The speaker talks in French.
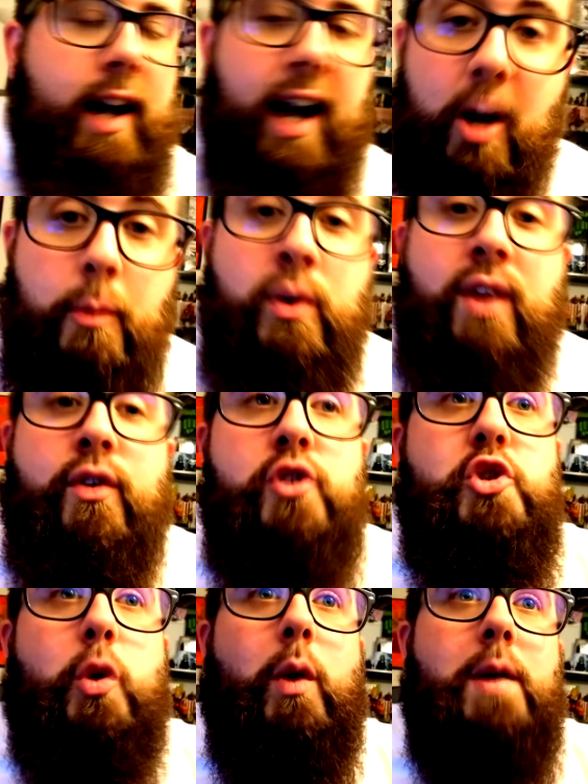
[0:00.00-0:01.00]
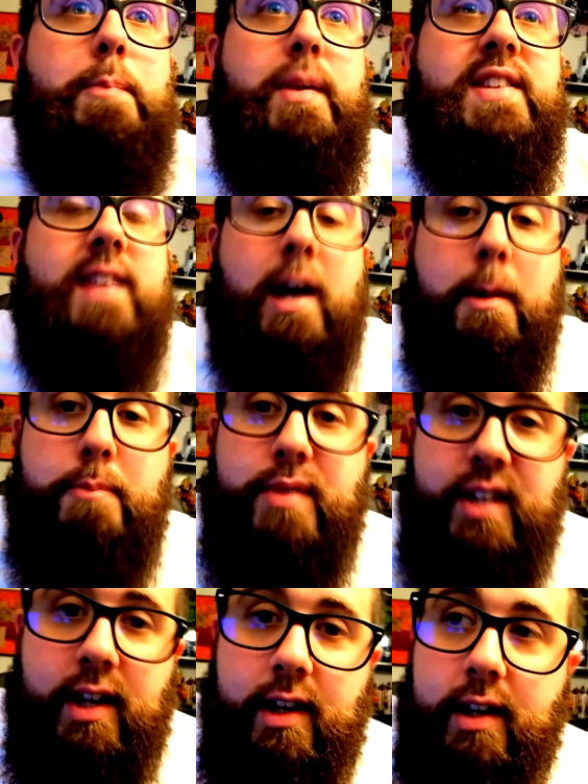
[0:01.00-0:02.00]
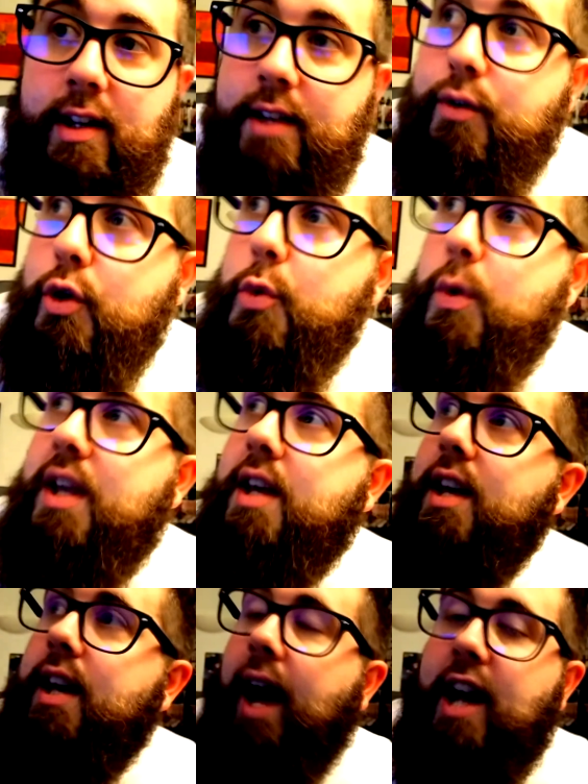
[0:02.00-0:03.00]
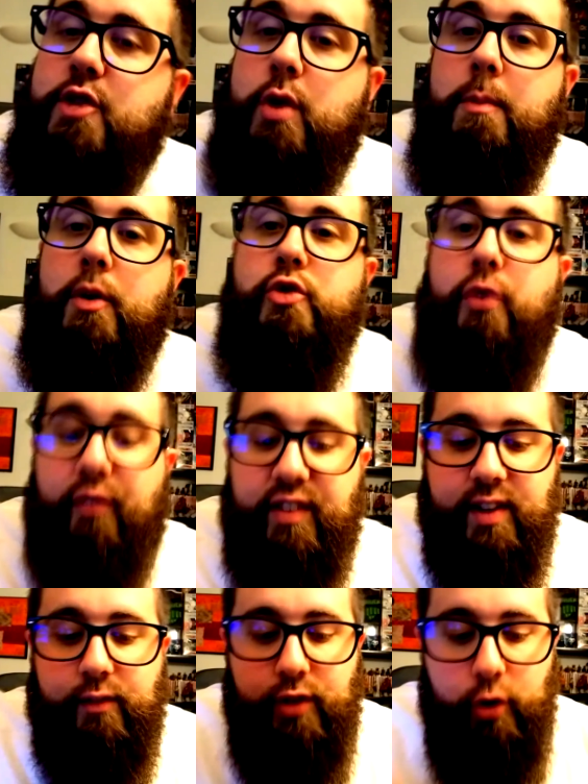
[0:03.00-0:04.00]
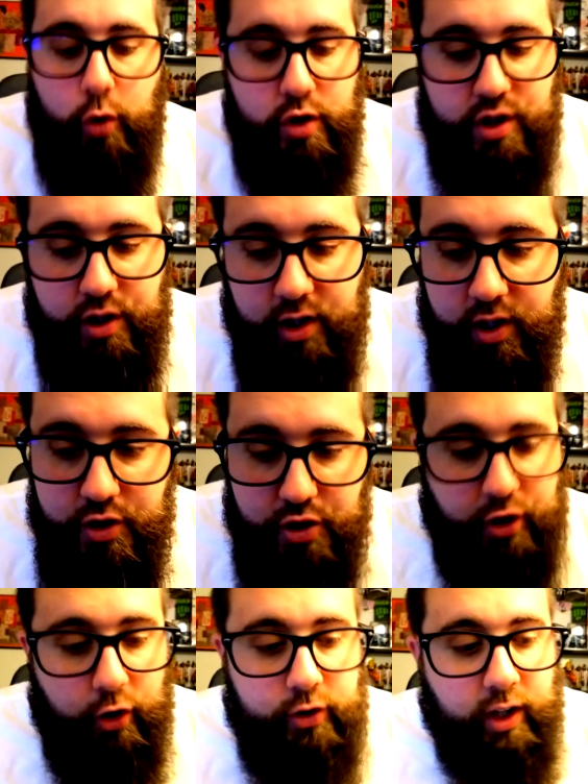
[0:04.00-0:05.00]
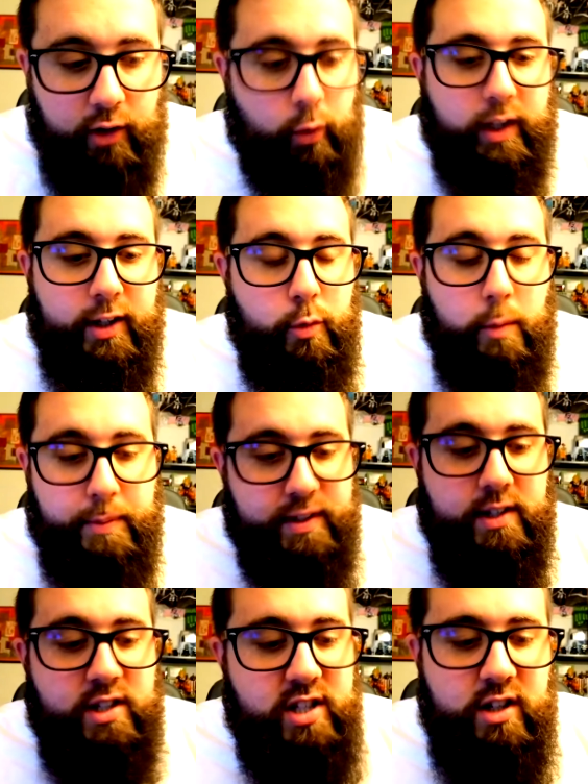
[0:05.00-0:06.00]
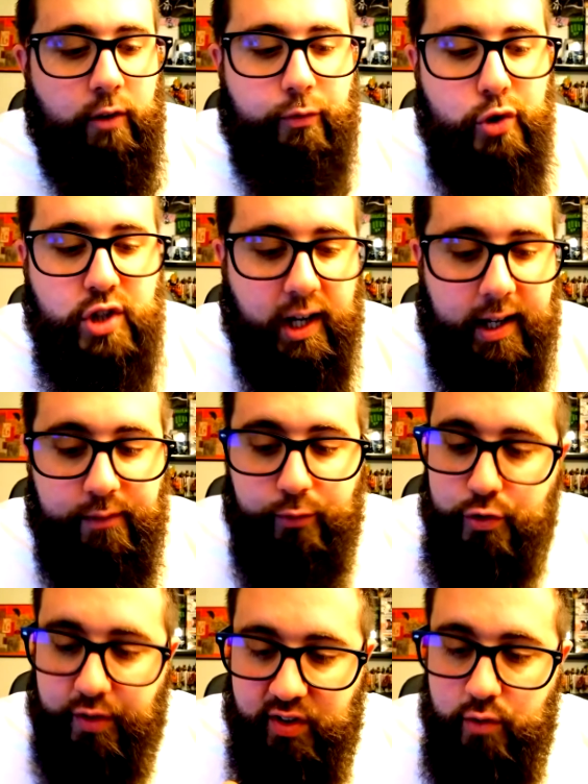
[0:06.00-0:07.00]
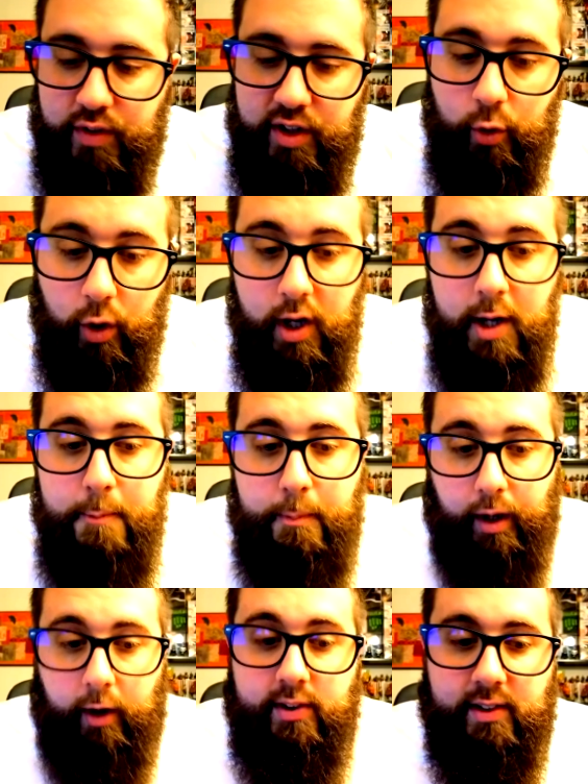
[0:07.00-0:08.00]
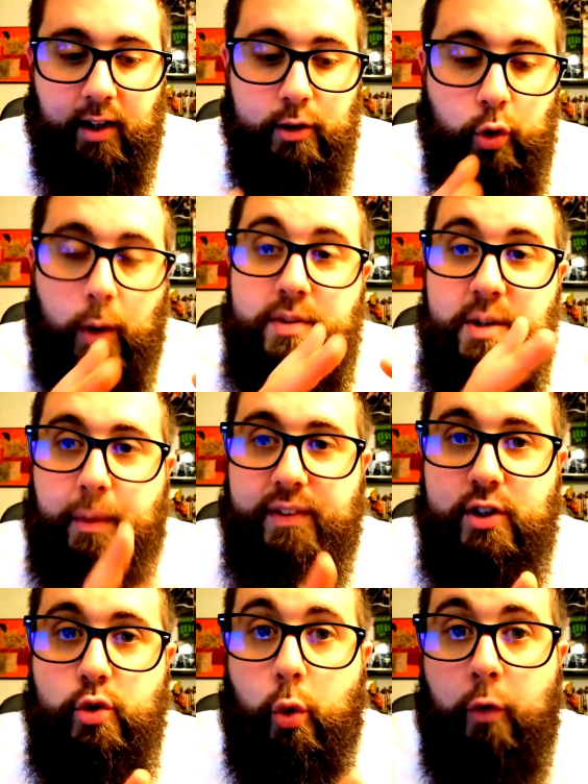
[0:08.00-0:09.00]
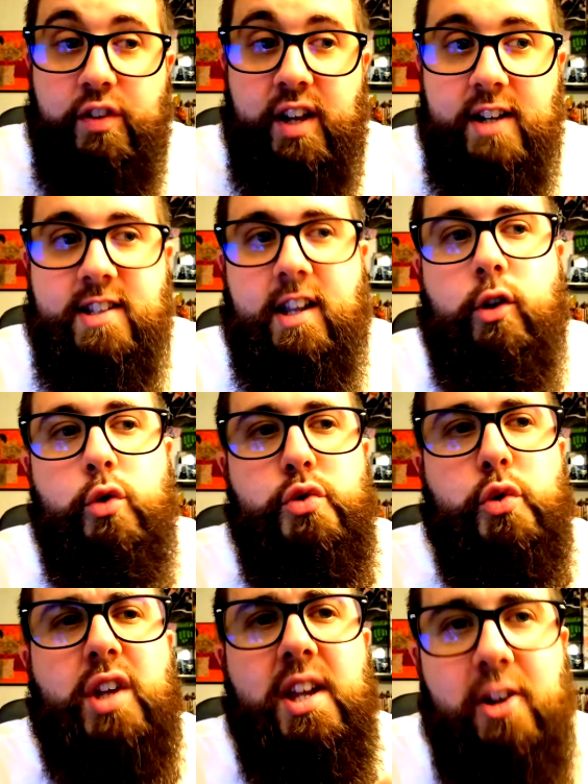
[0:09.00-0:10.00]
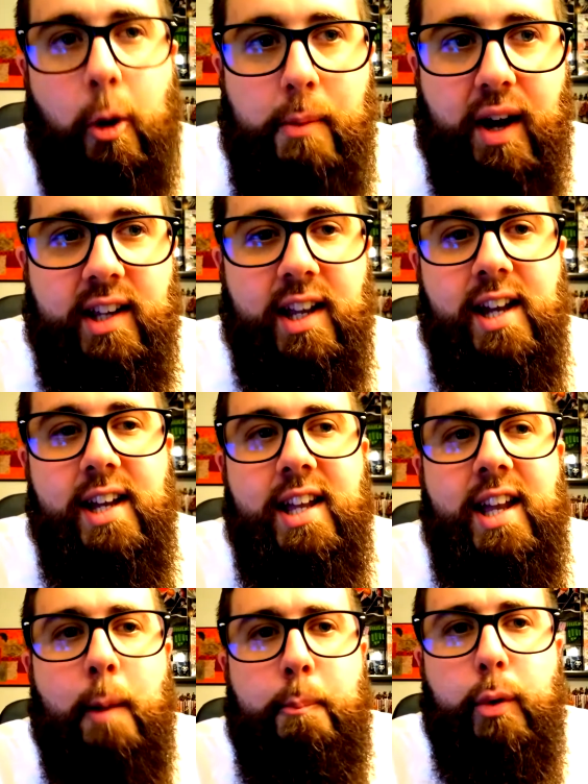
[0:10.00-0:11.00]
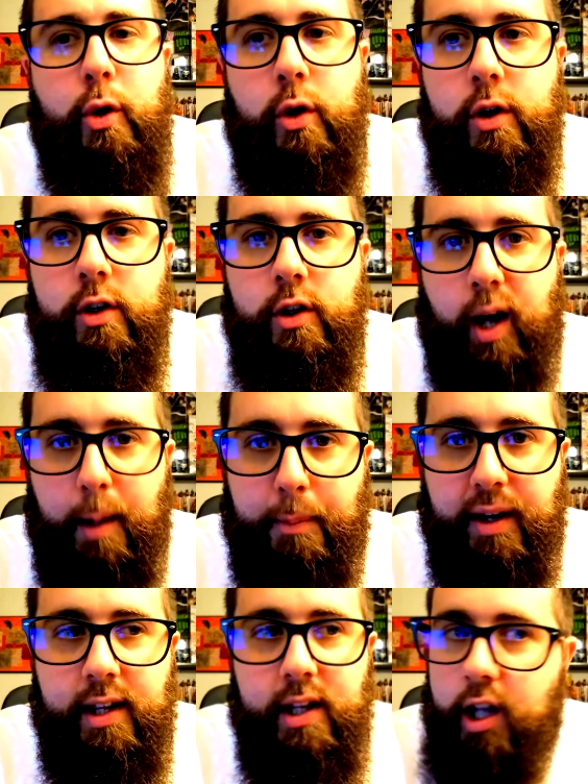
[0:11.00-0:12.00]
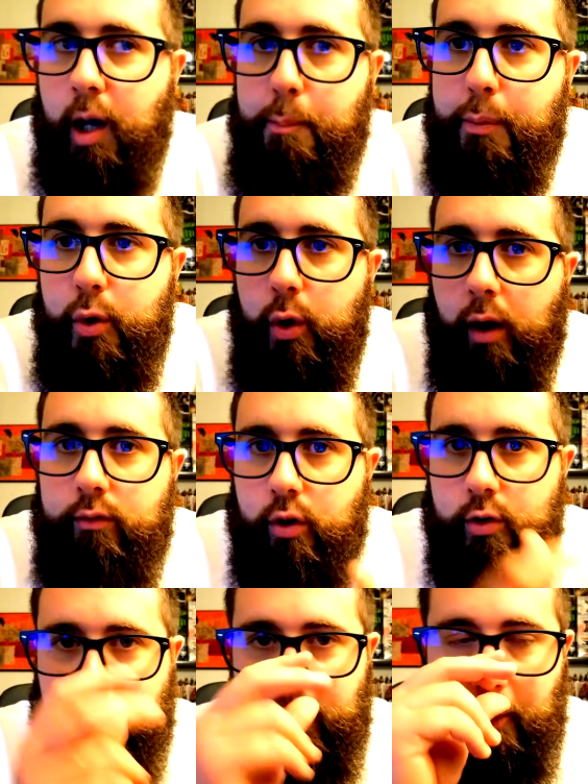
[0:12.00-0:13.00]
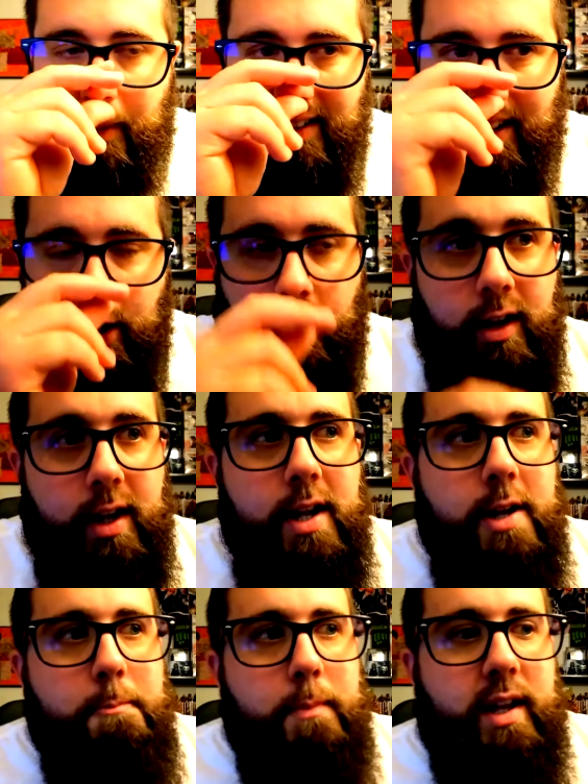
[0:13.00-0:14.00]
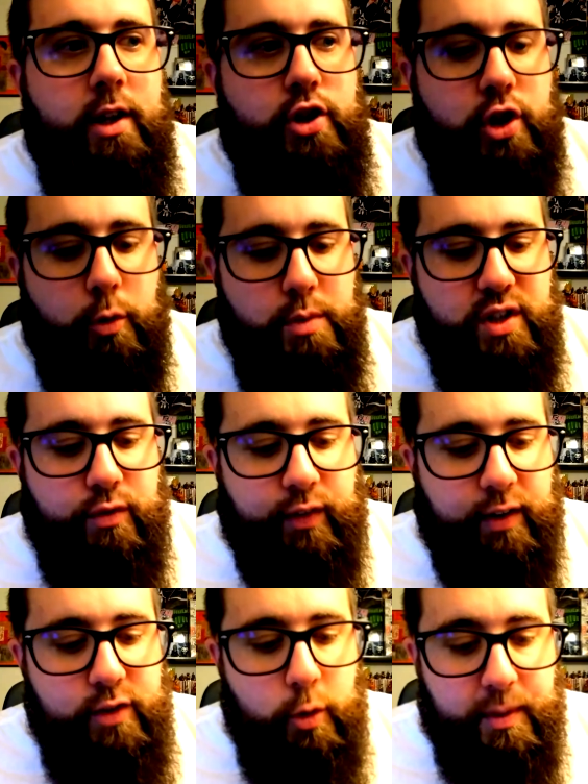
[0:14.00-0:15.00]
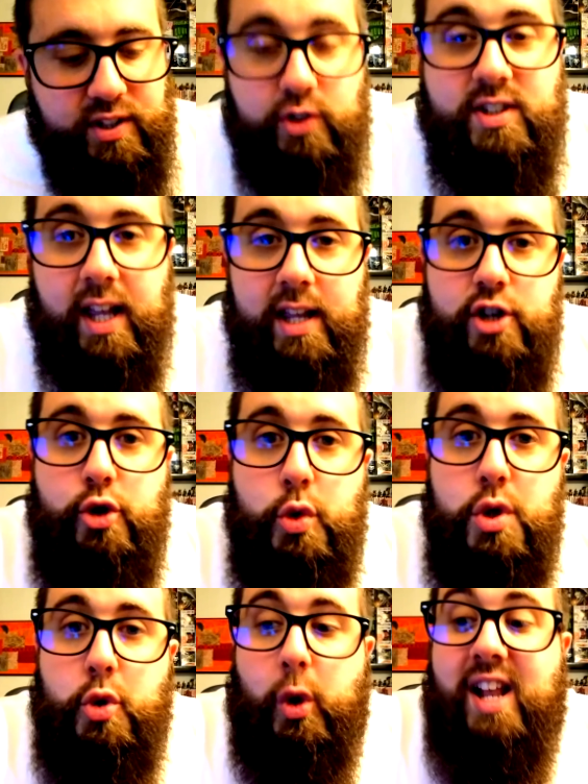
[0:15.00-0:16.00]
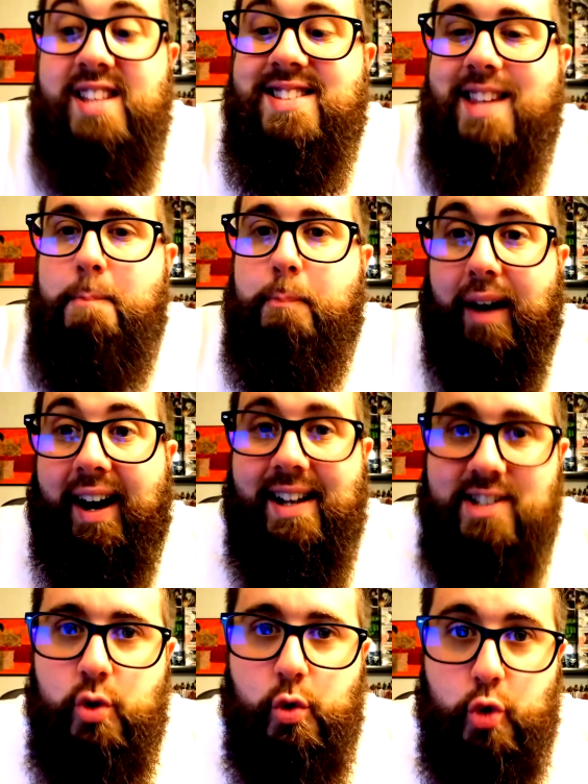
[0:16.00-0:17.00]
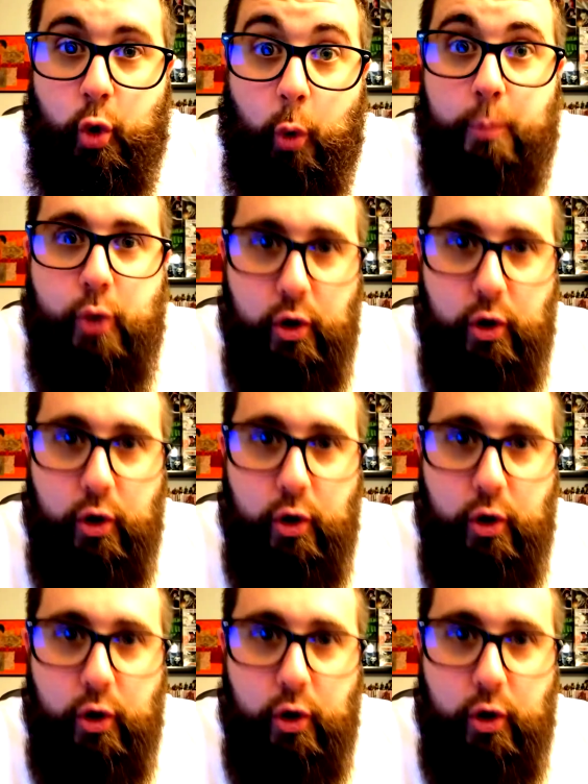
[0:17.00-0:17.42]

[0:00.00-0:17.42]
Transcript: Alors mon aventure One Piece a bien évolué, actuellement je vous fais cette vidéo, j'étais en train de regarder du One Piece et je dis non faut que j'arrête, faut que je fasse une vidéo, bah alors ça sera sur un petit passage court, au final ça sera que sur Trailer Bark et un peu après et un peu avant trailer Bark d'ailleurs, mais j'étais obligé de vous faire la vidéo parce que ça y est, je suis sur la séparation du groupe de